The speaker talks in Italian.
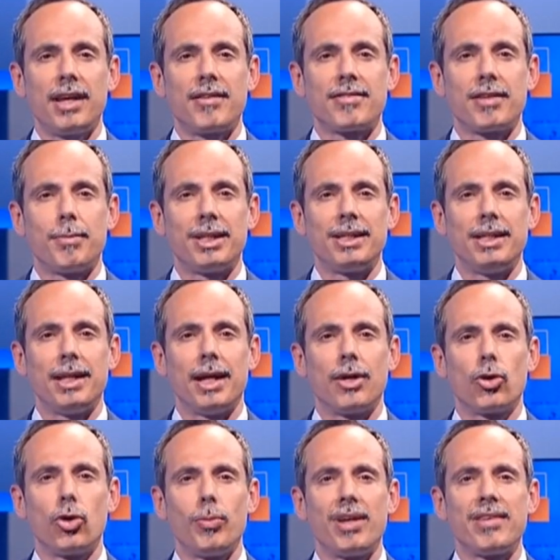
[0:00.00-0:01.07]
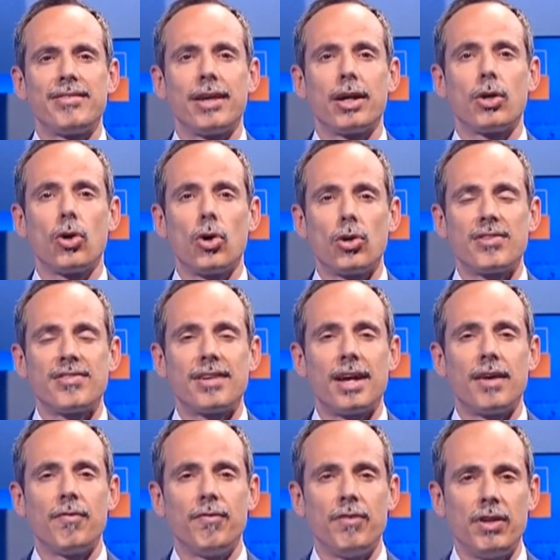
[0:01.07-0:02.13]
Stamattina a Roma si è corsa
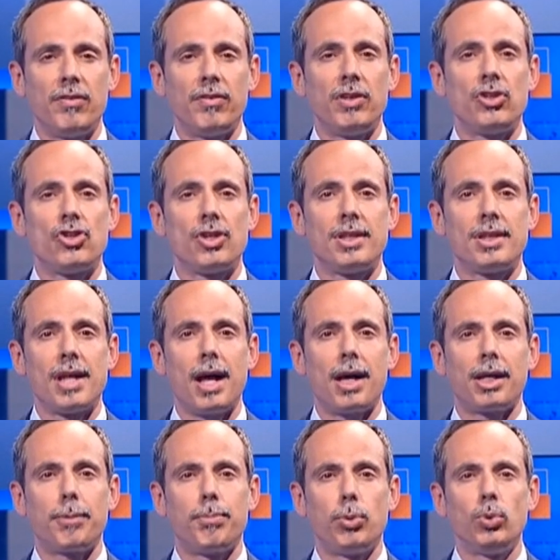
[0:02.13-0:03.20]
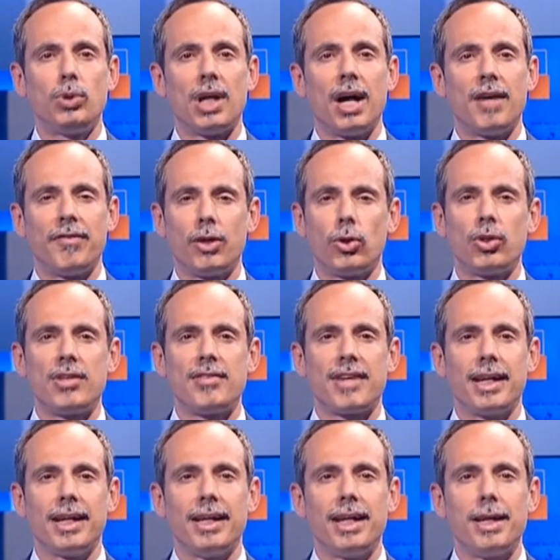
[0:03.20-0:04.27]
Vivi Città che punta a
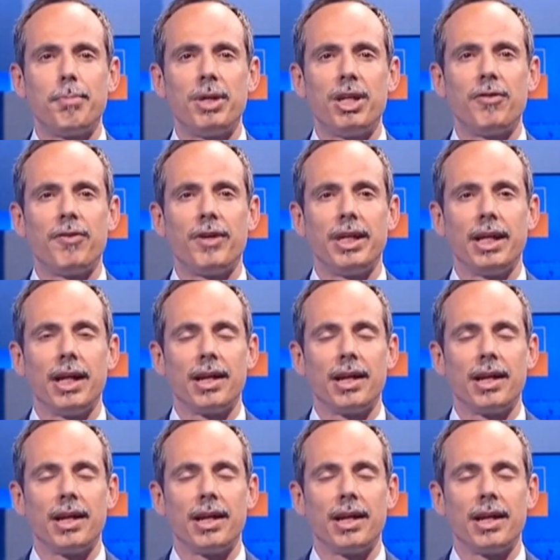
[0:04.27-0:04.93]
valorizzare le periferie.